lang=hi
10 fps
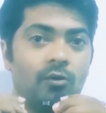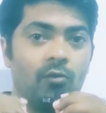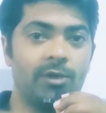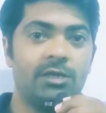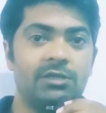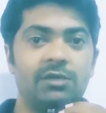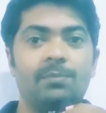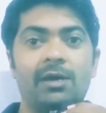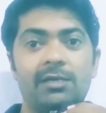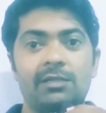ओमेगा थ्री
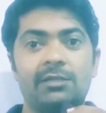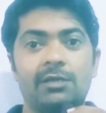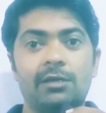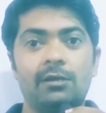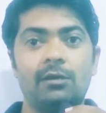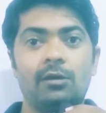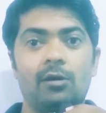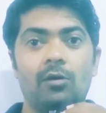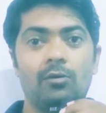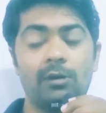पाए जाते हैं
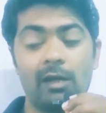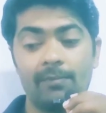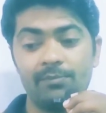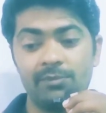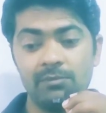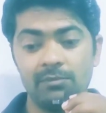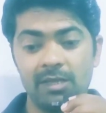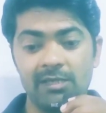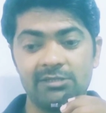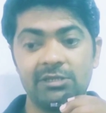और आप
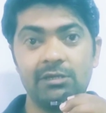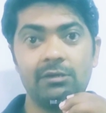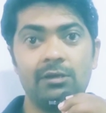ऐसे